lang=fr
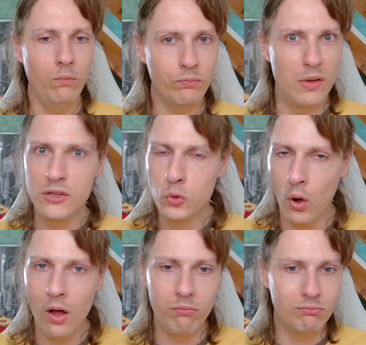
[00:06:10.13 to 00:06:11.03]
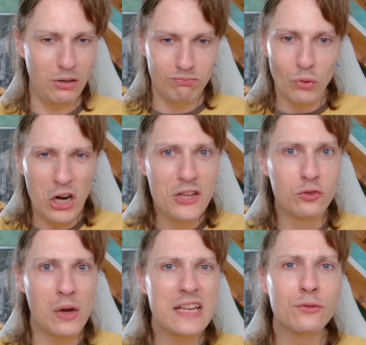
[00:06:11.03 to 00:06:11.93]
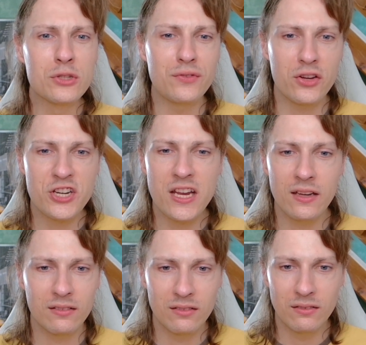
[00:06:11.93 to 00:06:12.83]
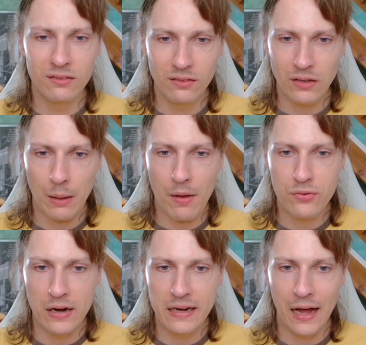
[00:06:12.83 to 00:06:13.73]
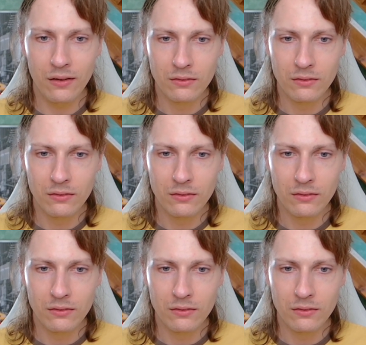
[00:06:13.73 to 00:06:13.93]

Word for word: Mais you, euh, les toilettes vont se venger. Ah bah voilà.